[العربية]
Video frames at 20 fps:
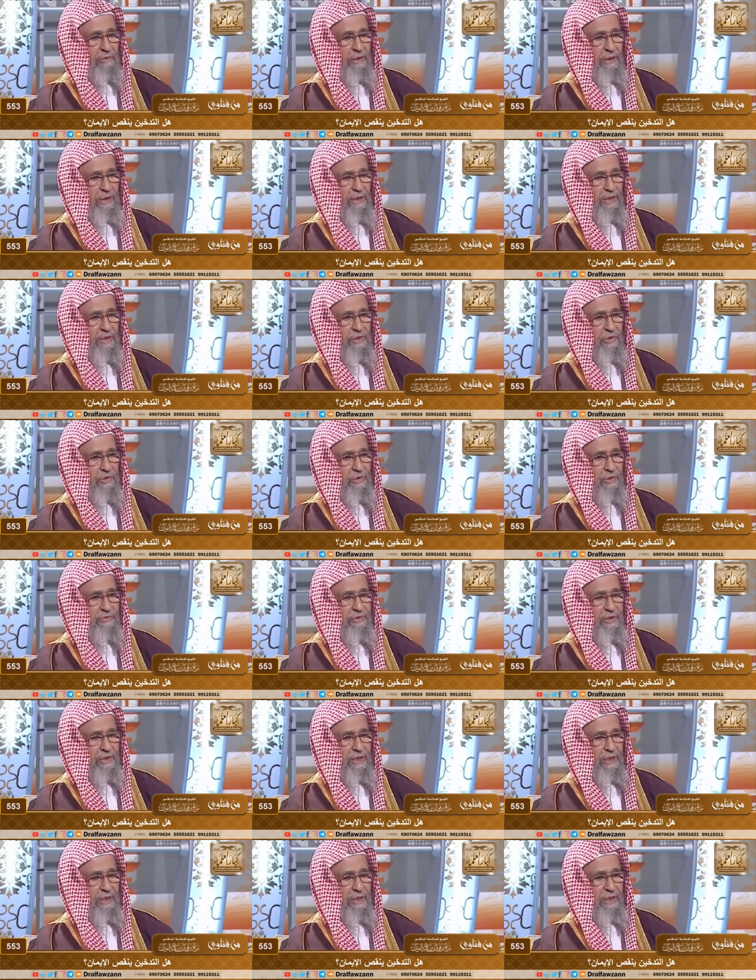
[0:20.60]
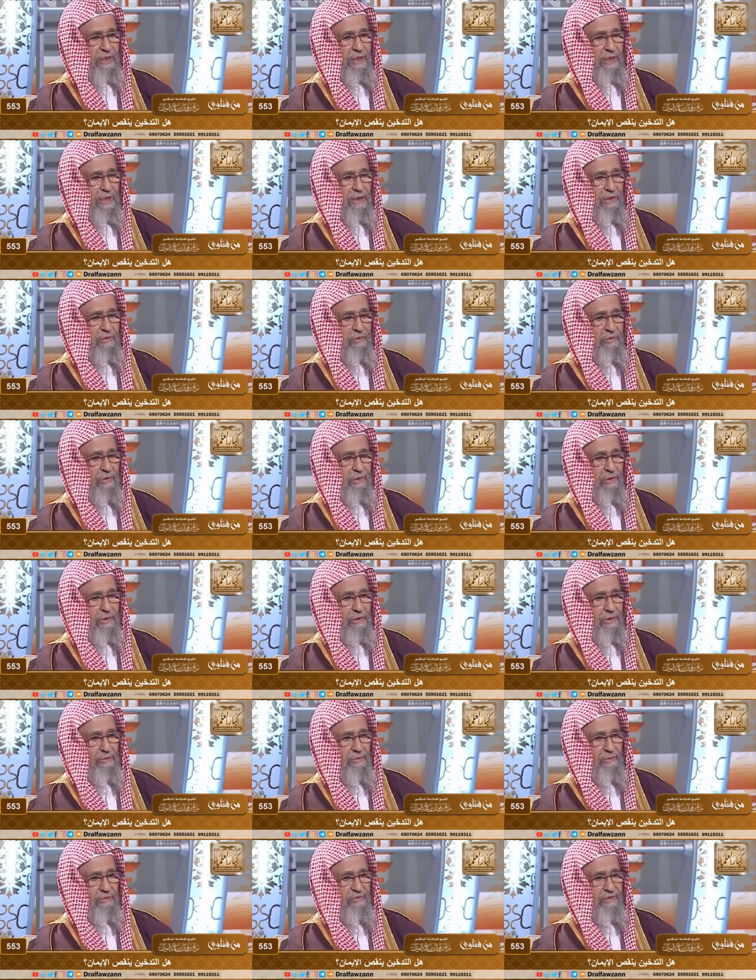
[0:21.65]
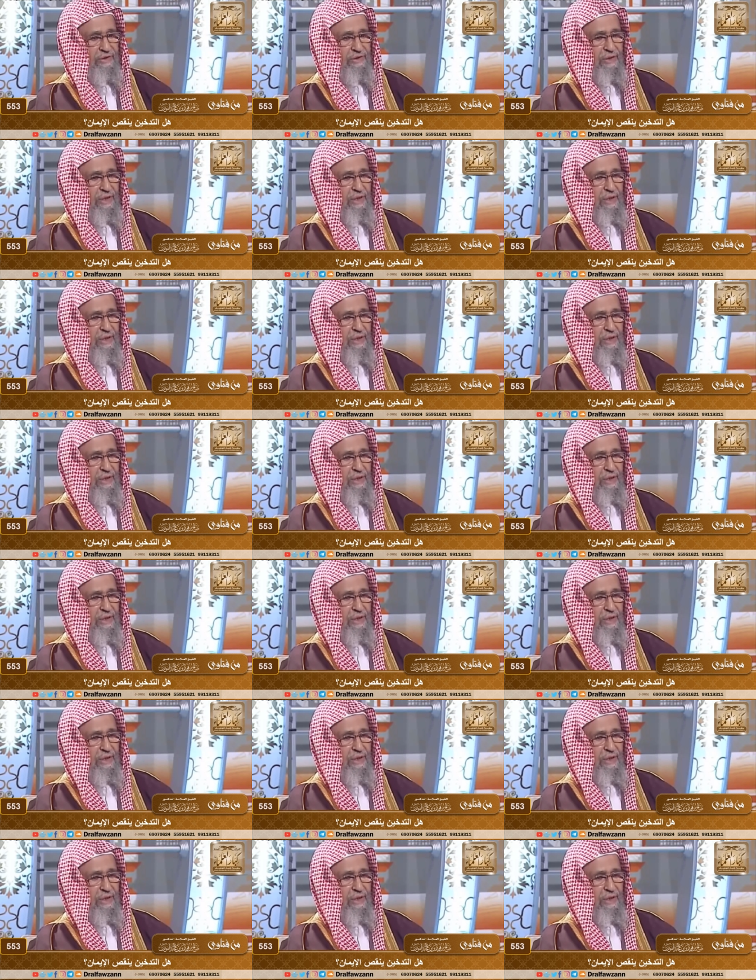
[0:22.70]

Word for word: ولا يشك في هذا أحد في